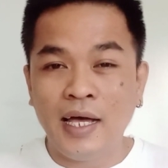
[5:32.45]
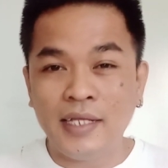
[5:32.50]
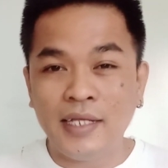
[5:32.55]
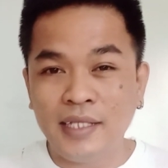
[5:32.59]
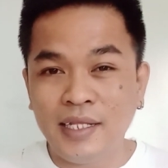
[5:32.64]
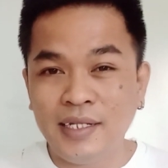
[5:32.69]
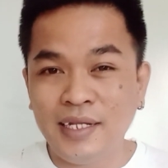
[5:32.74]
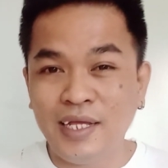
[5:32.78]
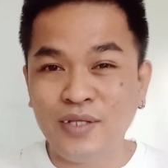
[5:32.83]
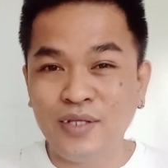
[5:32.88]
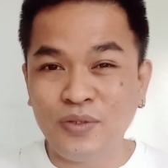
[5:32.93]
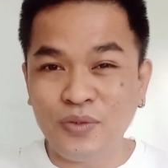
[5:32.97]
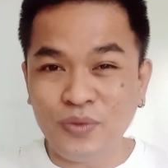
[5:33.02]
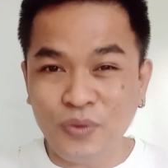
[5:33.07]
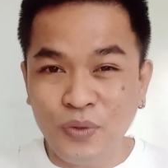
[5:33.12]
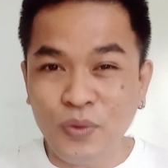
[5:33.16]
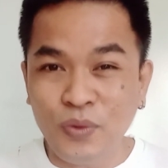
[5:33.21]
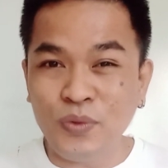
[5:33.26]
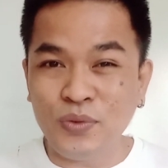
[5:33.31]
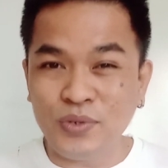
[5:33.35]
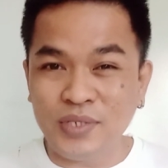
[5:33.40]
At ang
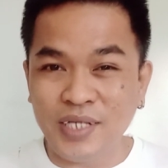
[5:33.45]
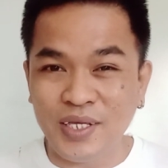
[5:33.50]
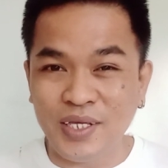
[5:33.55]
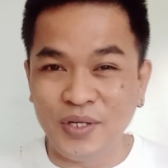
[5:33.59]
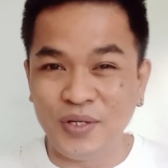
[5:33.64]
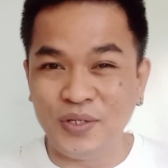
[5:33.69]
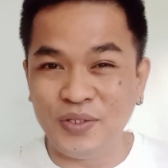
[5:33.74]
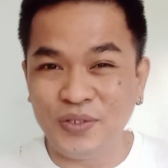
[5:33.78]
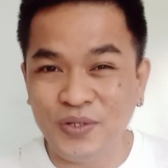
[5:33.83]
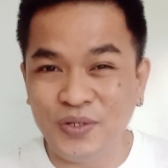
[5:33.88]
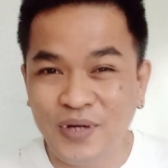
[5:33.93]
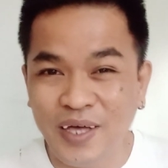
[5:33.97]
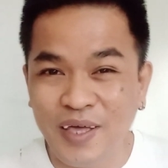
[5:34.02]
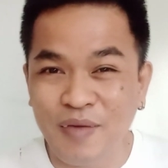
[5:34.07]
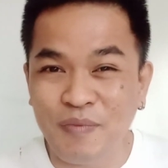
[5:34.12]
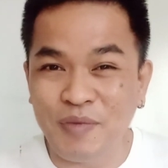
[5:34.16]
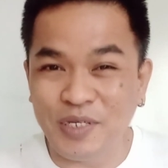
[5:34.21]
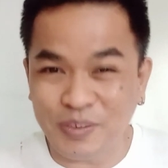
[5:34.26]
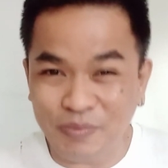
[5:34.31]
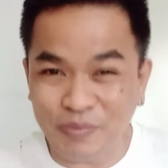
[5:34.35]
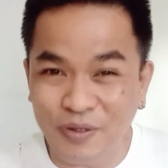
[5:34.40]
nagtuturo sa iyo no,
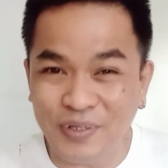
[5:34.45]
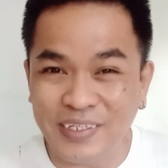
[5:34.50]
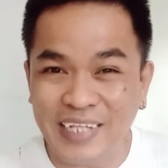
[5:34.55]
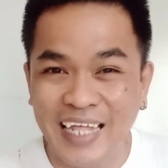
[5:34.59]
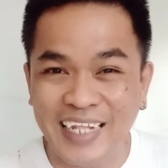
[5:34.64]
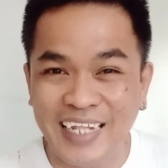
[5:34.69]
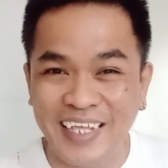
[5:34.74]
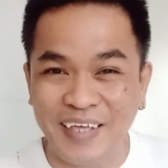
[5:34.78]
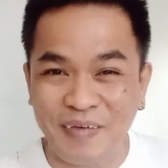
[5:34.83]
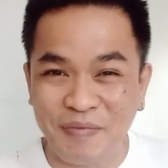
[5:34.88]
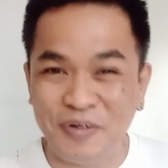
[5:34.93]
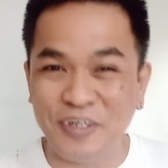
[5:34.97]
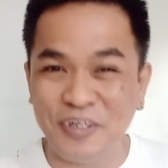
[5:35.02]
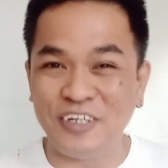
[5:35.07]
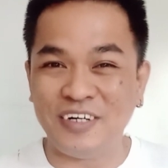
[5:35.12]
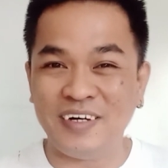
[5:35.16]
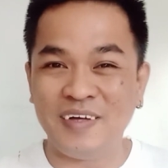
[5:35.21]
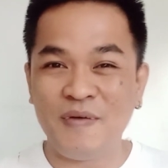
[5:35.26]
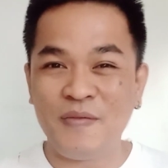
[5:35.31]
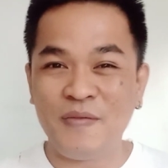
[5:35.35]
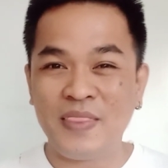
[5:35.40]
ay mismong nanay
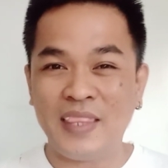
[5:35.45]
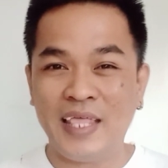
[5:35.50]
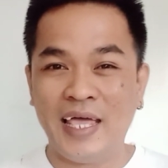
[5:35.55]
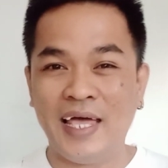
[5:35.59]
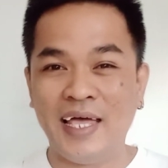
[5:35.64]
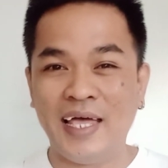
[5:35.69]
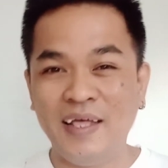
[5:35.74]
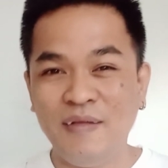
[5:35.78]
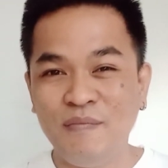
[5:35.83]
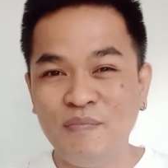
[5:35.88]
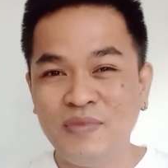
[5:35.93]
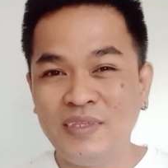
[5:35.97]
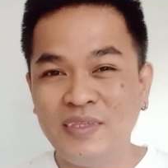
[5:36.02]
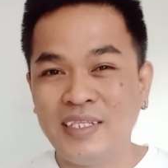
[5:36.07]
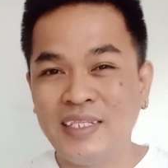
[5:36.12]
mo. Ha?